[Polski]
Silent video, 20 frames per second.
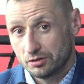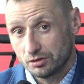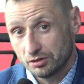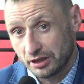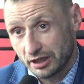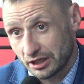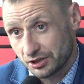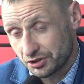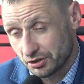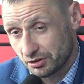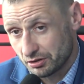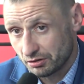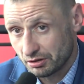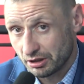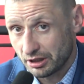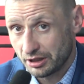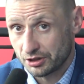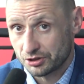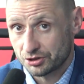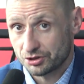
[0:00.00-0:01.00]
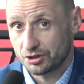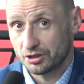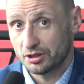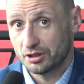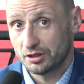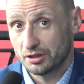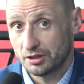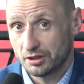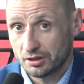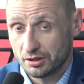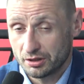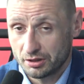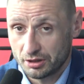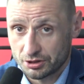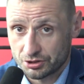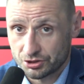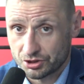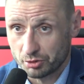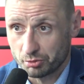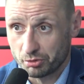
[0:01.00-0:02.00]
No na razie noga jeszcze,
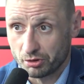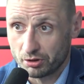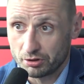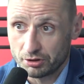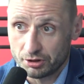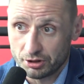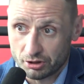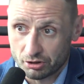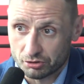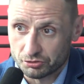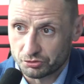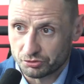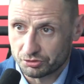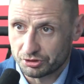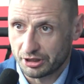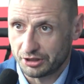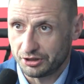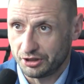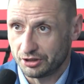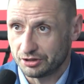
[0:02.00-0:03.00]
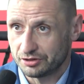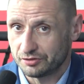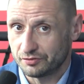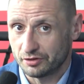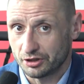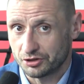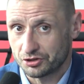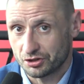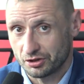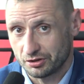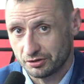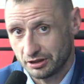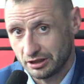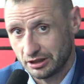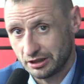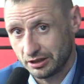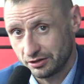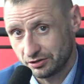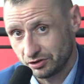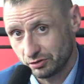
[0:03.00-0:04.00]
jeszcze boli, kontuzja nie jest
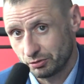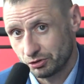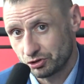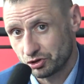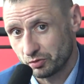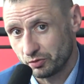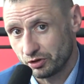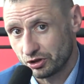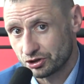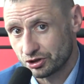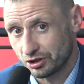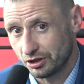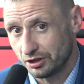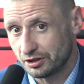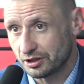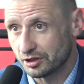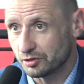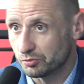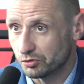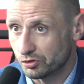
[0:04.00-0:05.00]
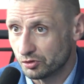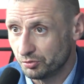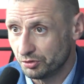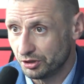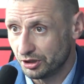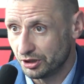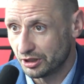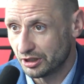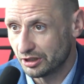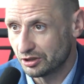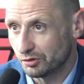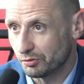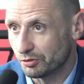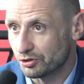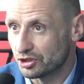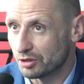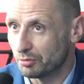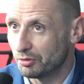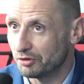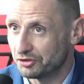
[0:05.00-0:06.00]
wyleczona. Zobaczymy, jeżeli ten ból minie, to
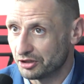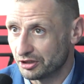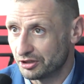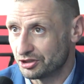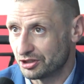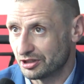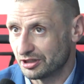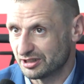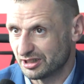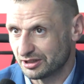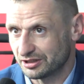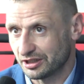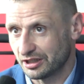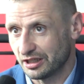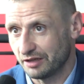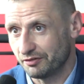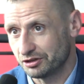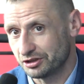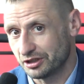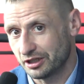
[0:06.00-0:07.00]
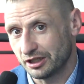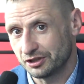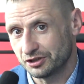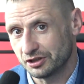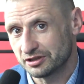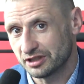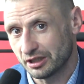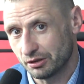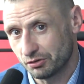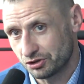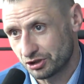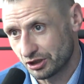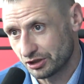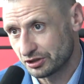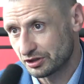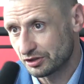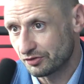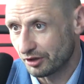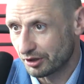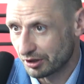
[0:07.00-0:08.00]
będziemy wtedy się zastanawiać. Na razie cały
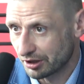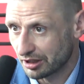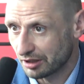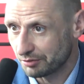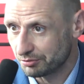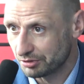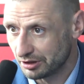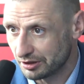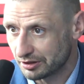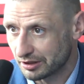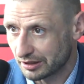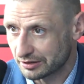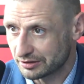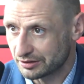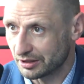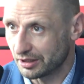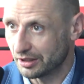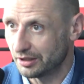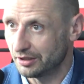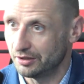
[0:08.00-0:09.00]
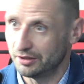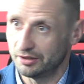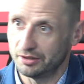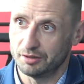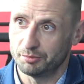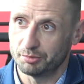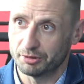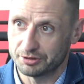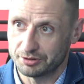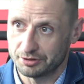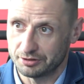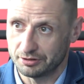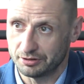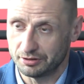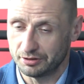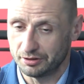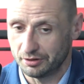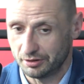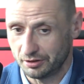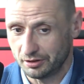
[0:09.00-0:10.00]
czas trwa rehabilitacja i,
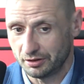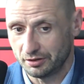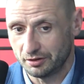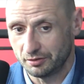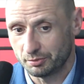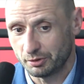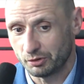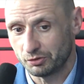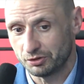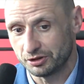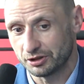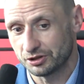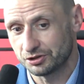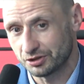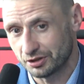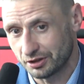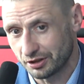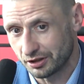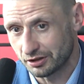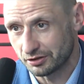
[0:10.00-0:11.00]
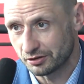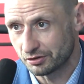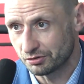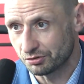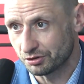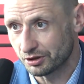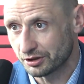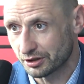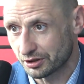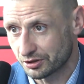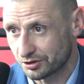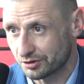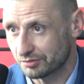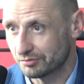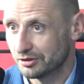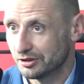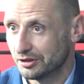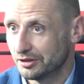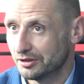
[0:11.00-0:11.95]
i, i Paulina się regeneruje także.